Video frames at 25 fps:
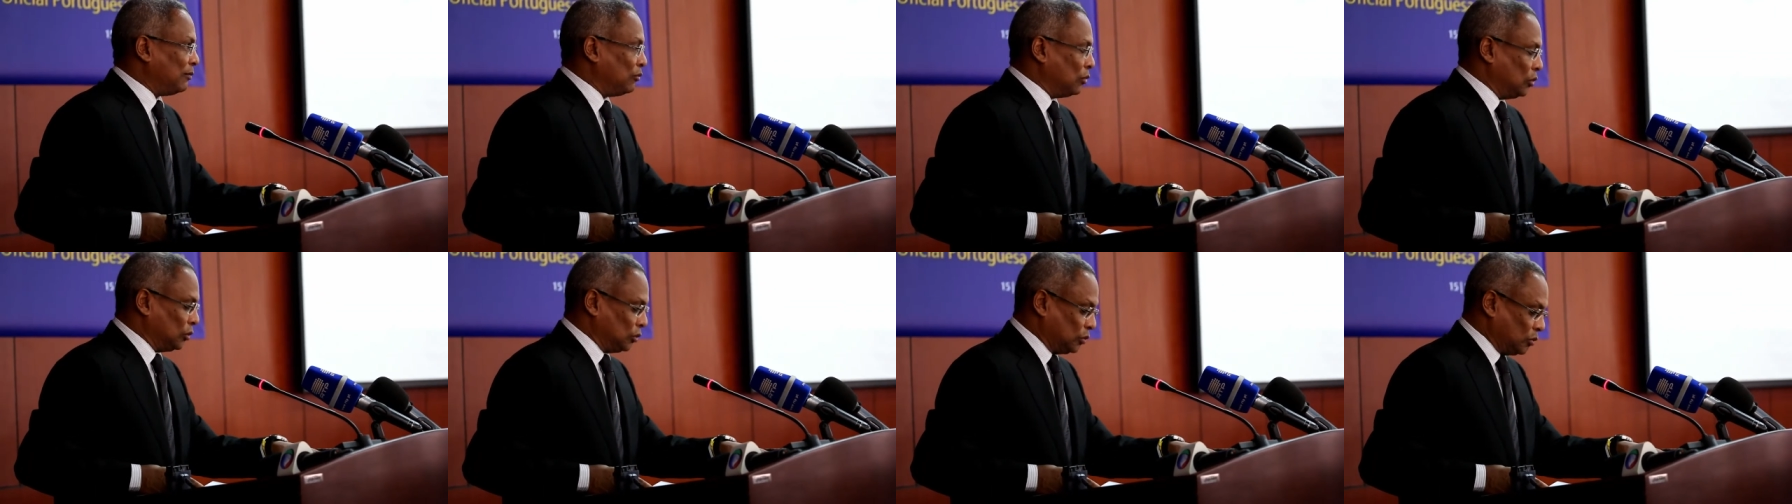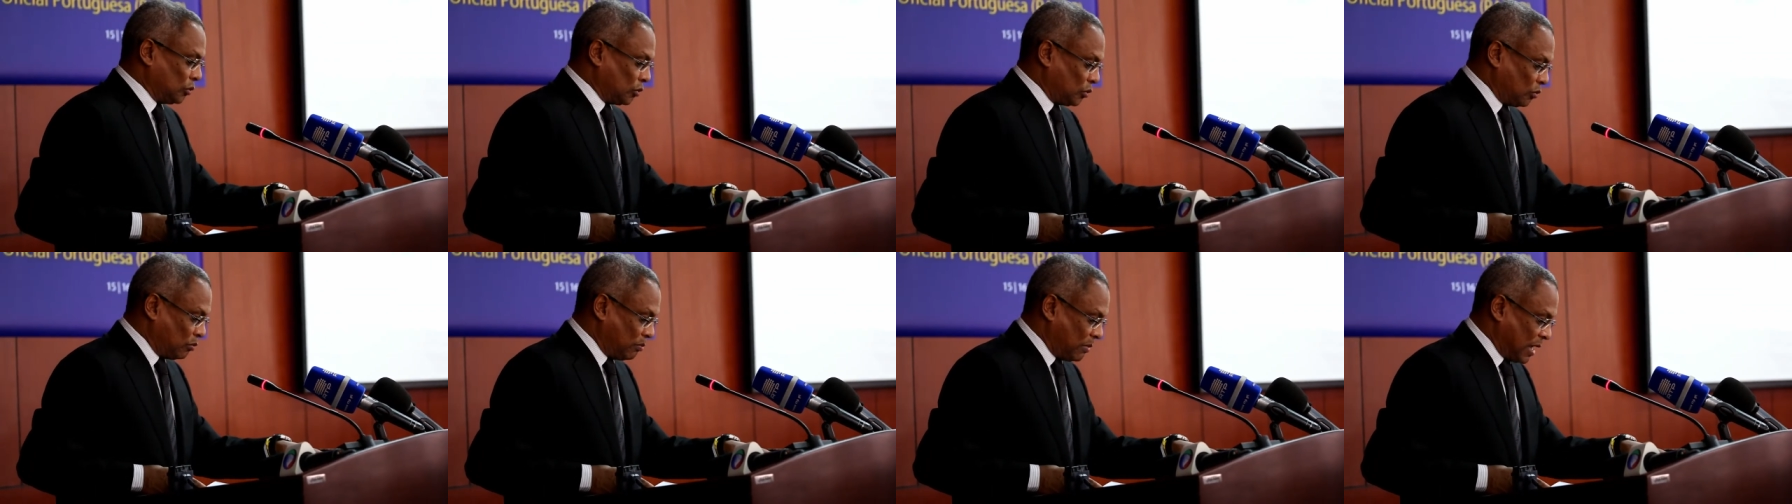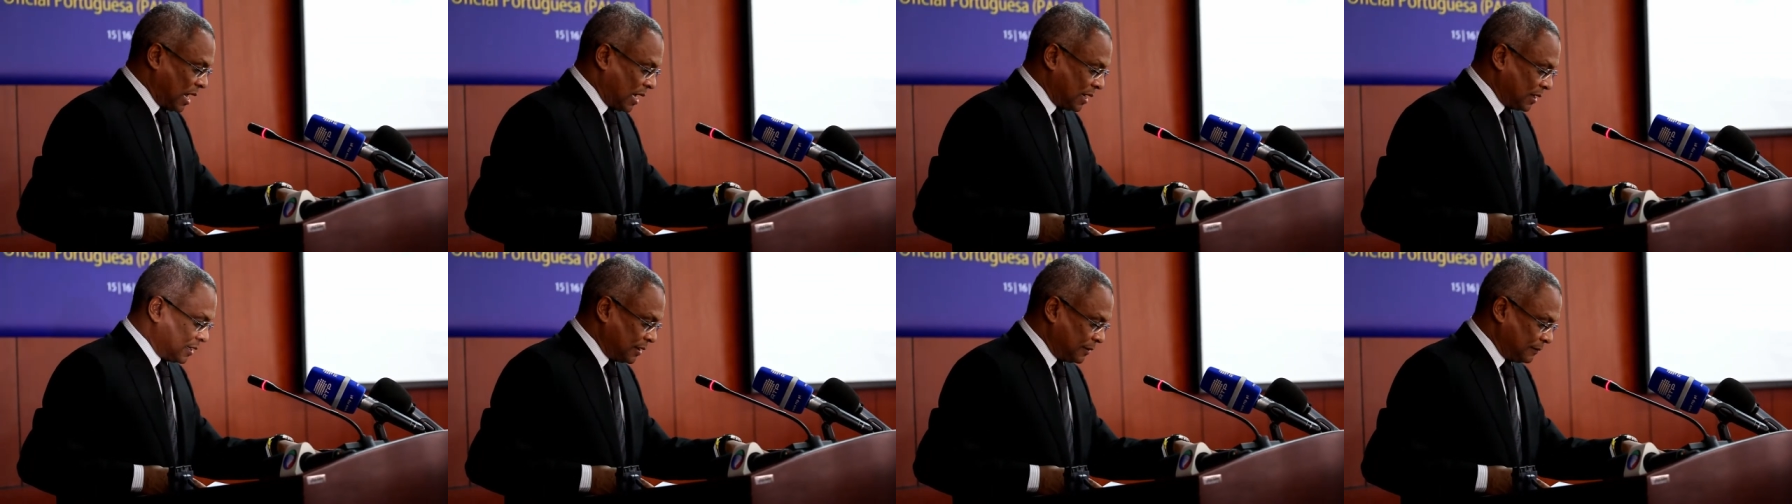moldura
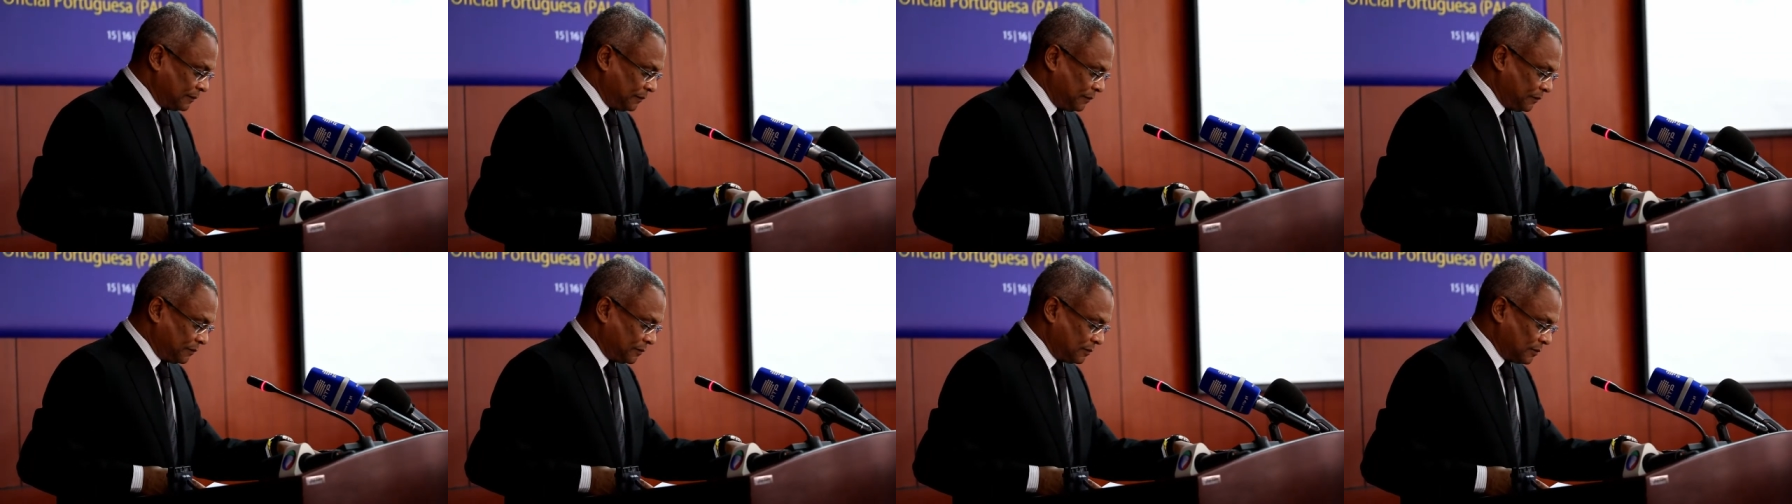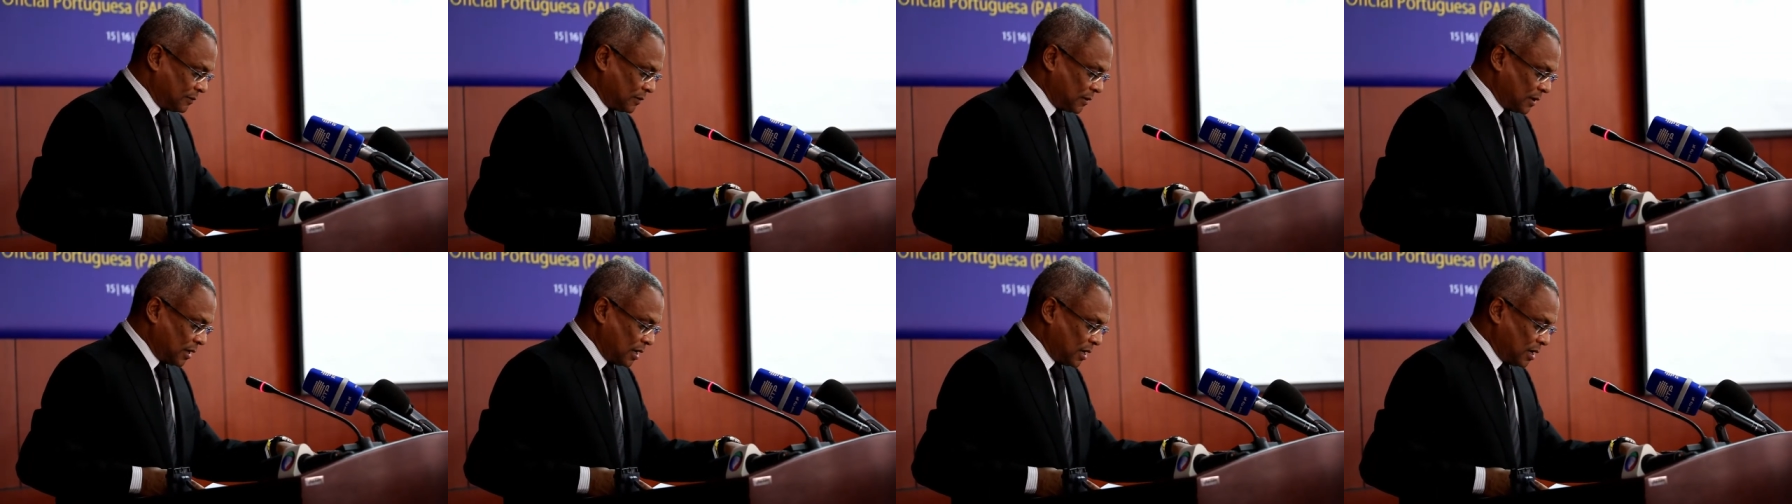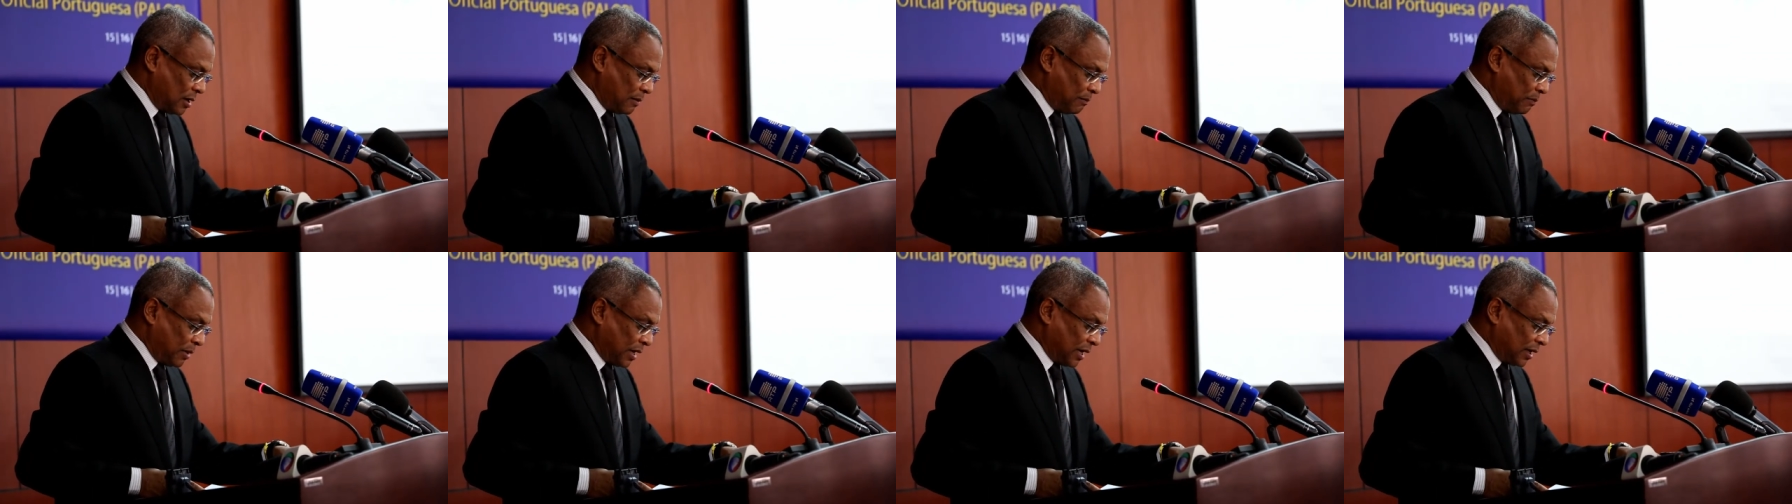humana,
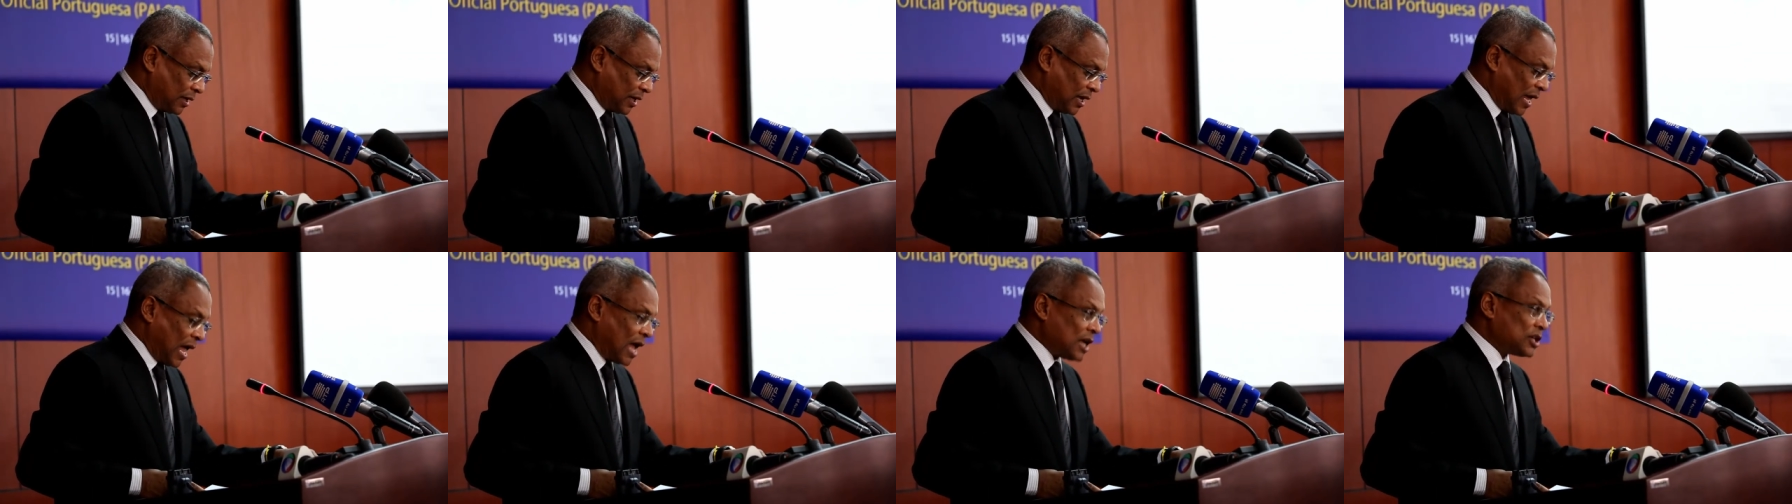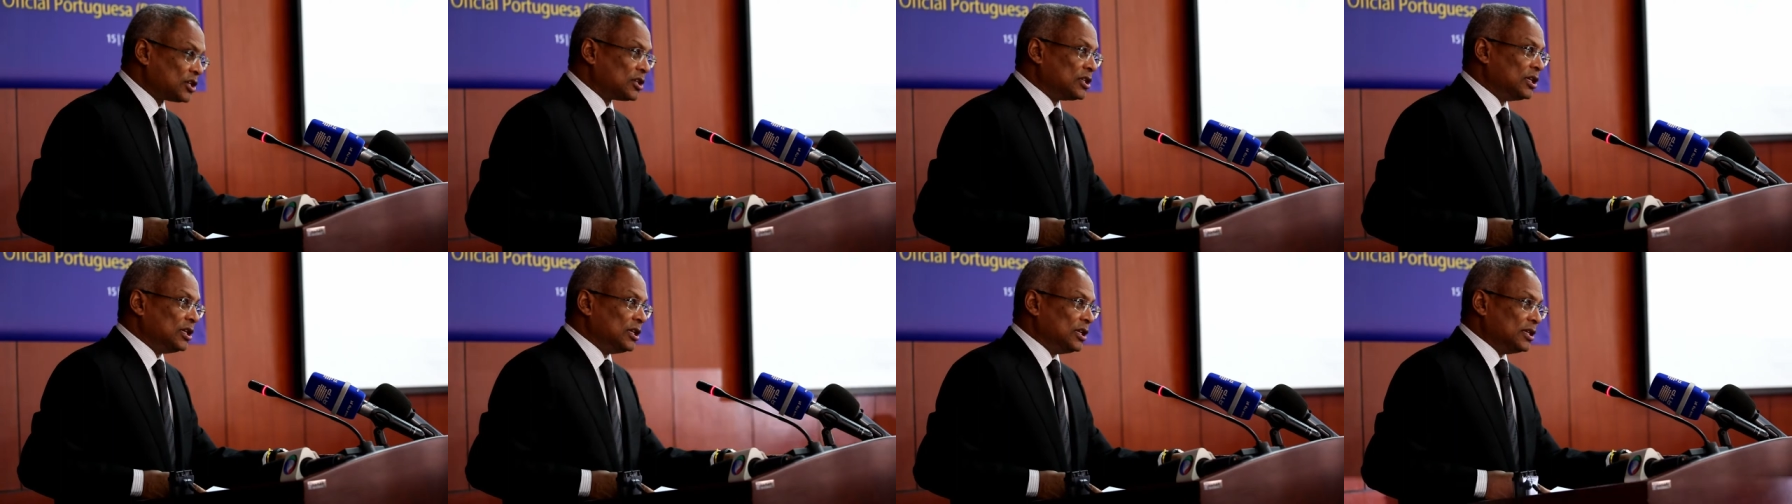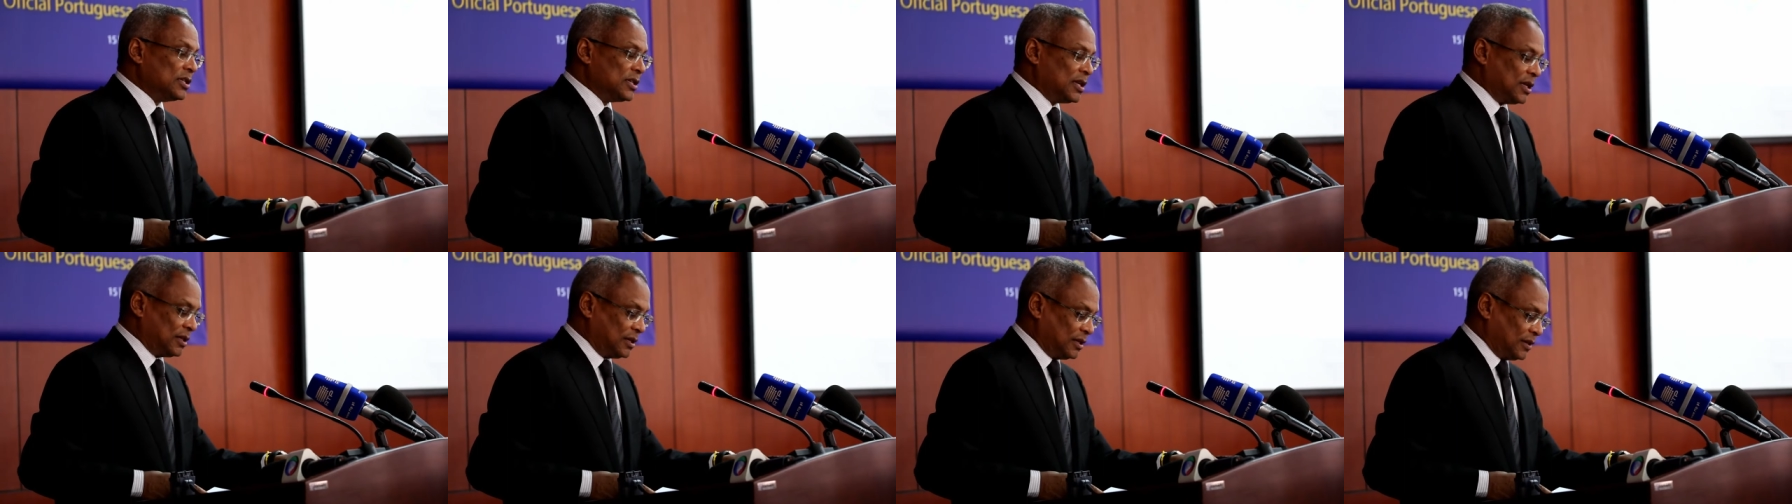para que esta
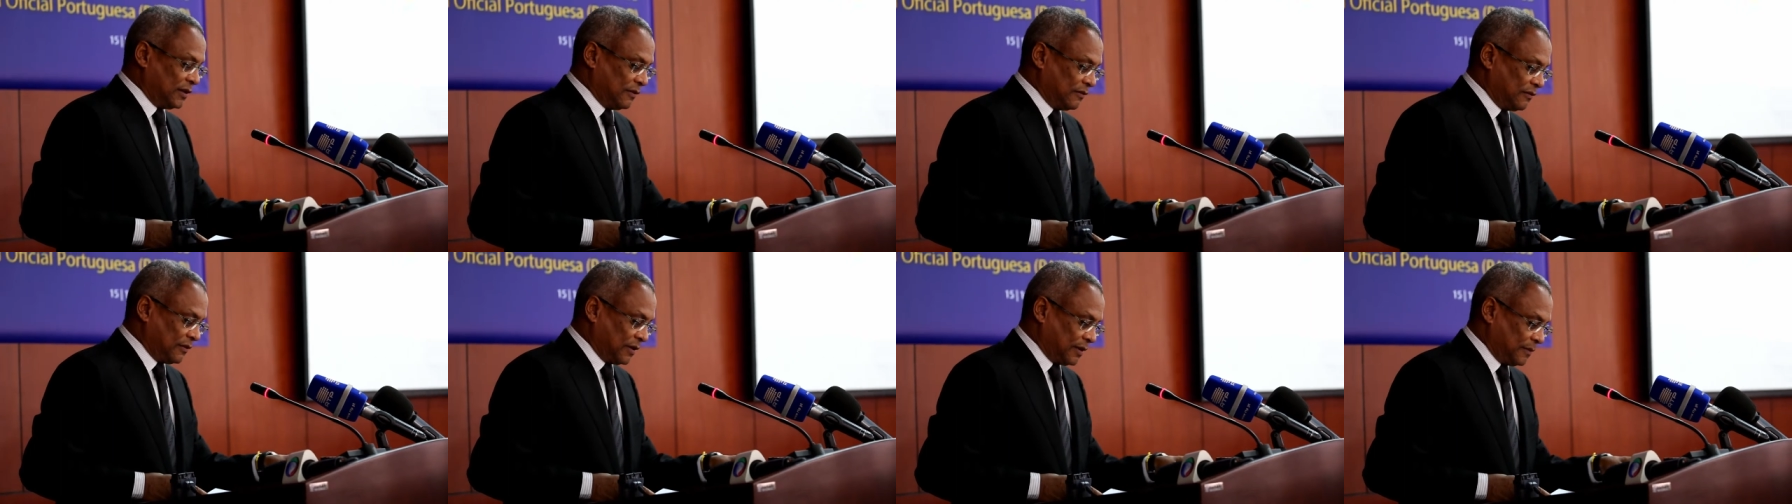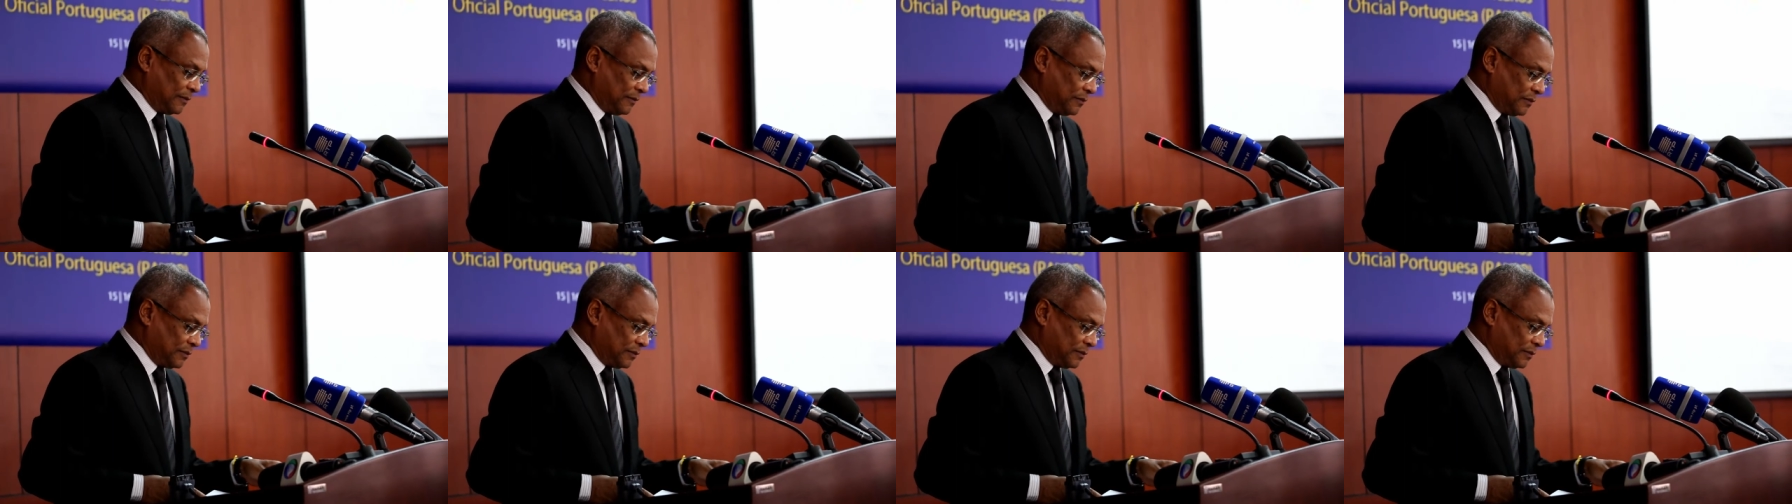iniciativa